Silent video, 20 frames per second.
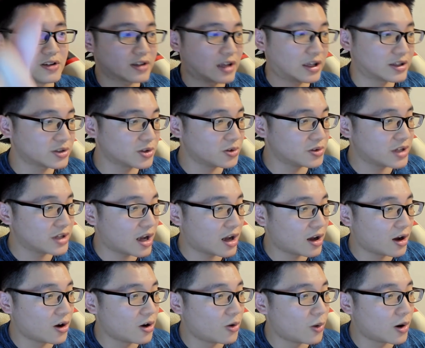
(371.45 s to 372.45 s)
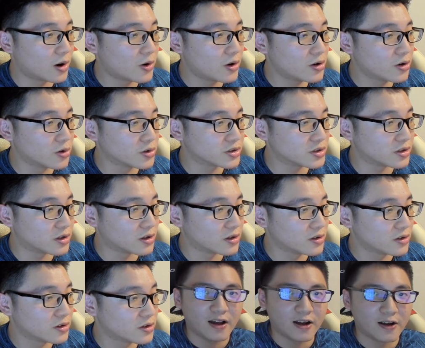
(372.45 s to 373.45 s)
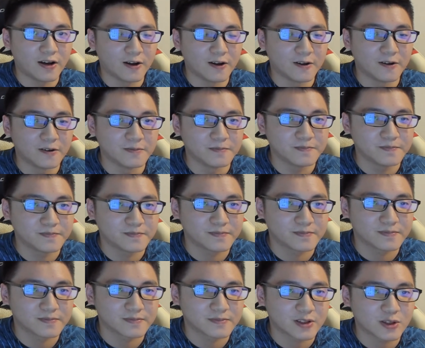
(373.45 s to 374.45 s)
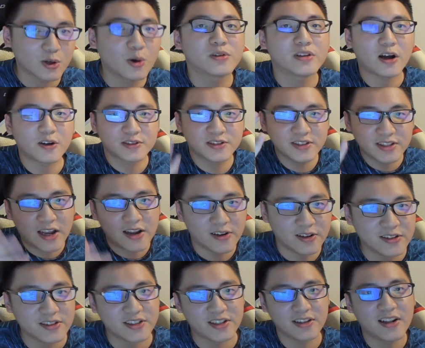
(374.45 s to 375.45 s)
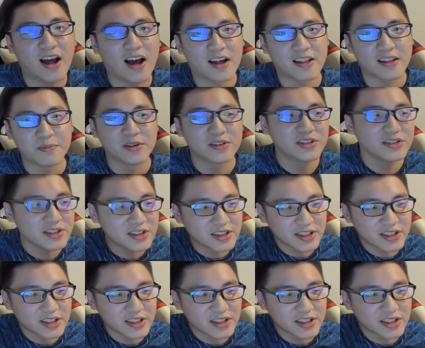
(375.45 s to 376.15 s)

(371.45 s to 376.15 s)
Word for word: 感受一下，好，我要换六十了。呃，公道自在人心啦，你们自己